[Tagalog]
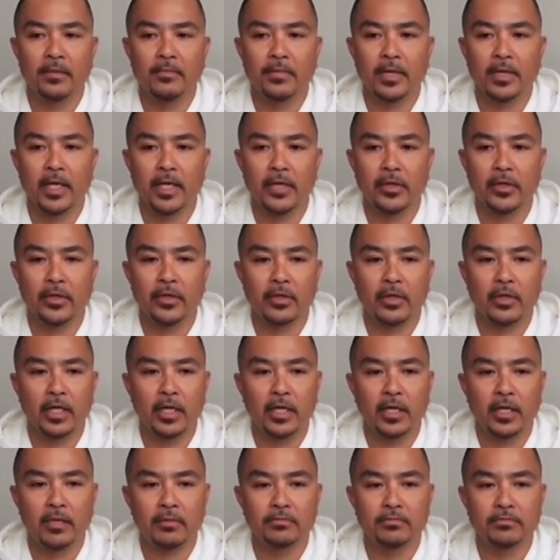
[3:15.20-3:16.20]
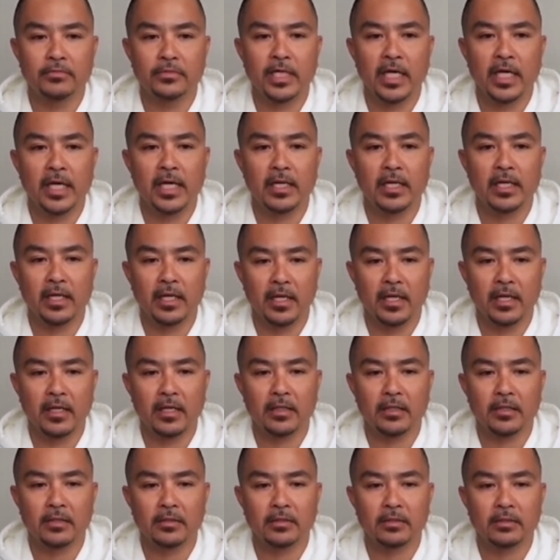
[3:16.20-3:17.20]
Pero um, dahil
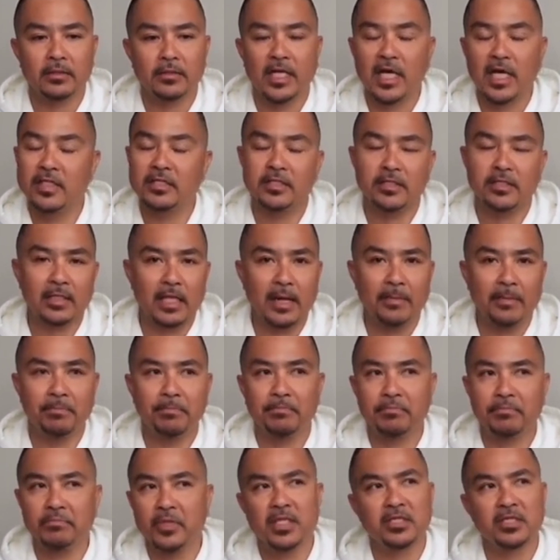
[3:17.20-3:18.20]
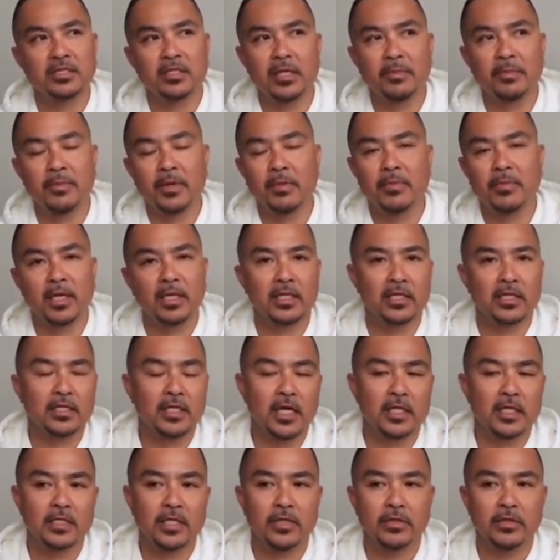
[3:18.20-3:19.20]
nga non-stop non-stop ang mga
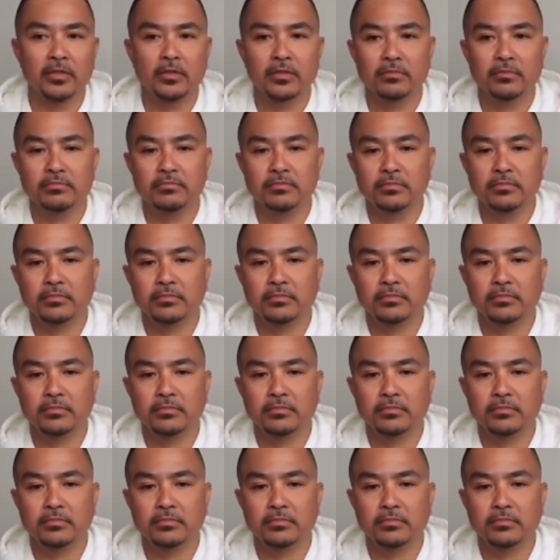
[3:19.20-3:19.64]
nagtatanong,